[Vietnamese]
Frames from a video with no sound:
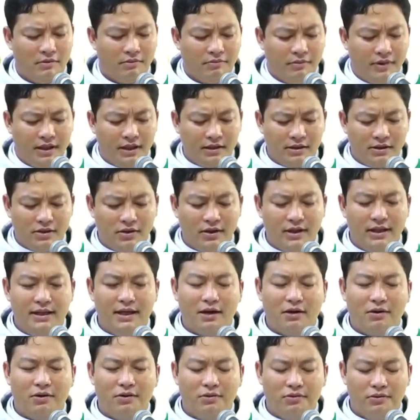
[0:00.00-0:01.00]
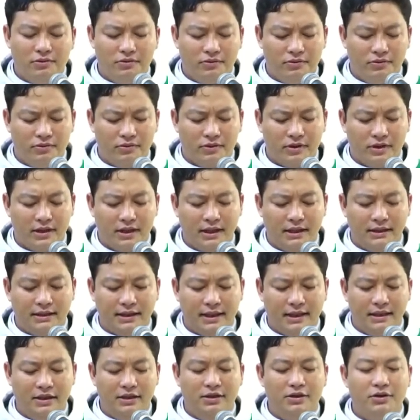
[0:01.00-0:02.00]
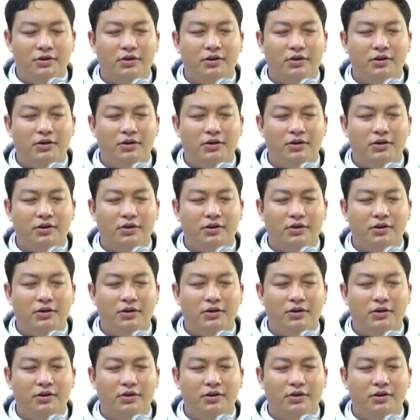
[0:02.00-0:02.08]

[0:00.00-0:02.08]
biết nhói đau khi thấy